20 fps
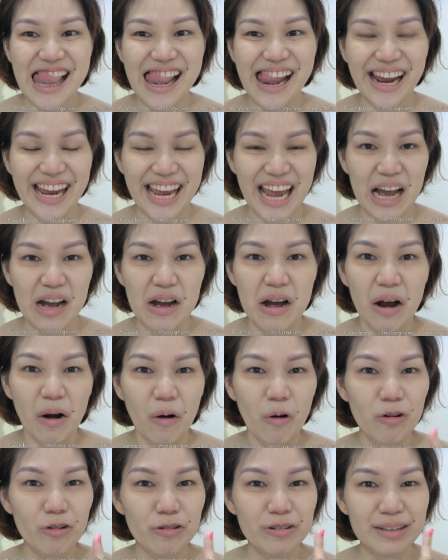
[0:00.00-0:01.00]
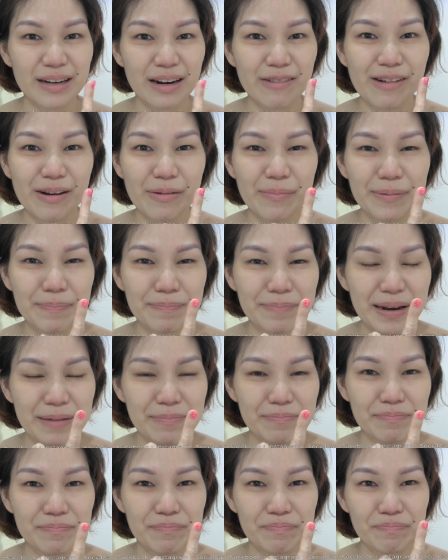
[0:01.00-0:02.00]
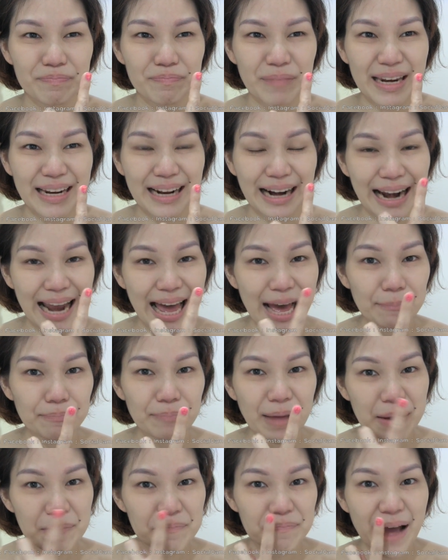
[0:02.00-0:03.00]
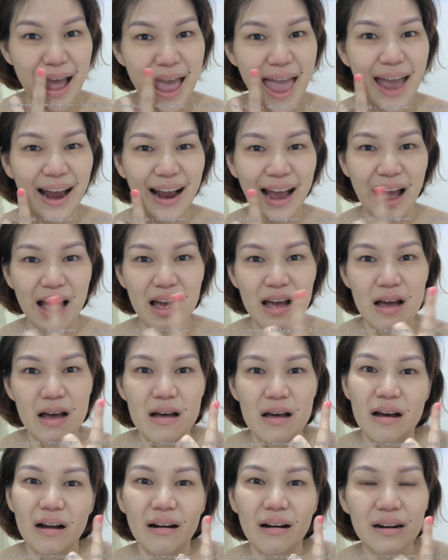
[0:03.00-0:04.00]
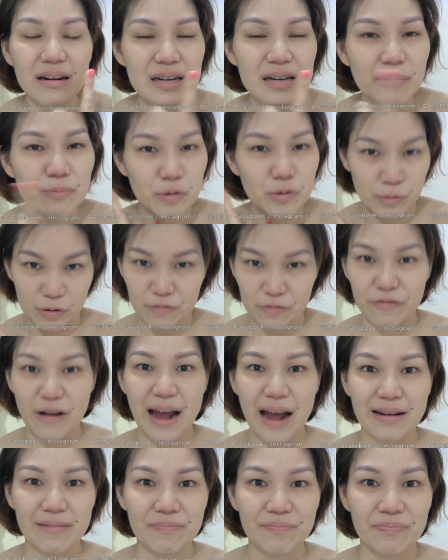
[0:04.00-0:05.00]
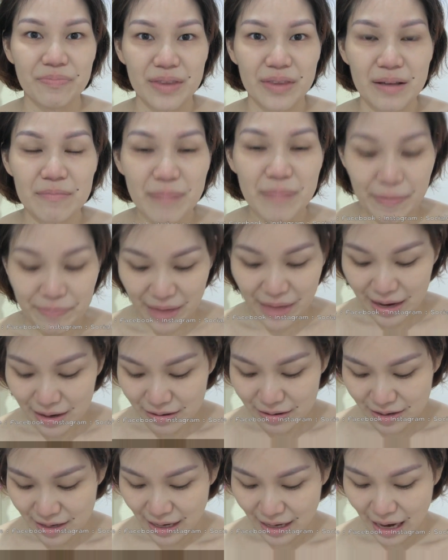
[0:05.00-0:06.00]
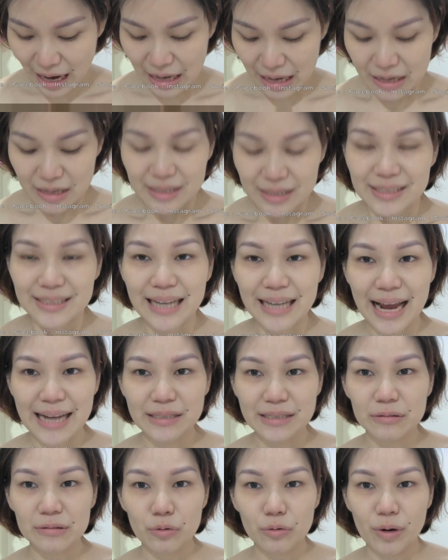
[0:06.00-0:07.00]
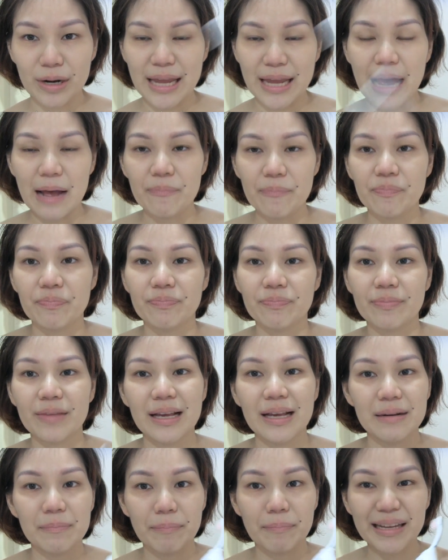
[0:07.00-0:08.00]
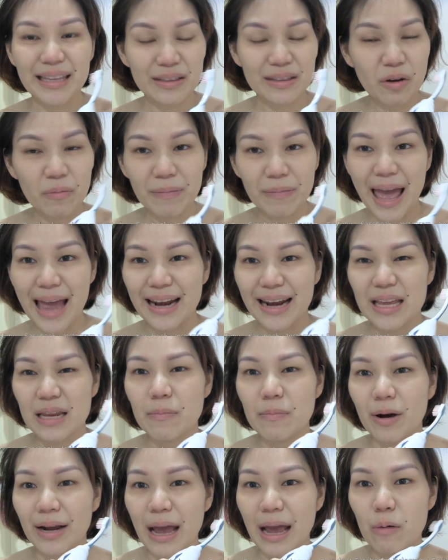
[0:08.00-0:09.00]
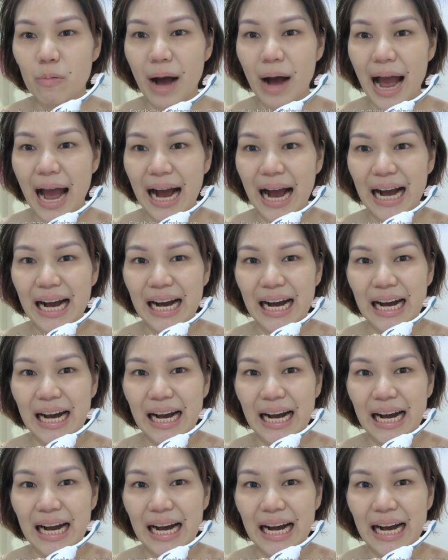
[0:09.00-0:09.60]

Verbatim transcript: อย่างเงี้ย คุณรู้สึกเลยว่ามันเป็นเป็นคราบแป้งๆอ่ะ เคลือบอยู่บนฟันแบบนั้นเลยนะคะ ใช้เจ้าตัวเนี้ยไม่ได้ต้องแปลงนะที่บอกแค่วาง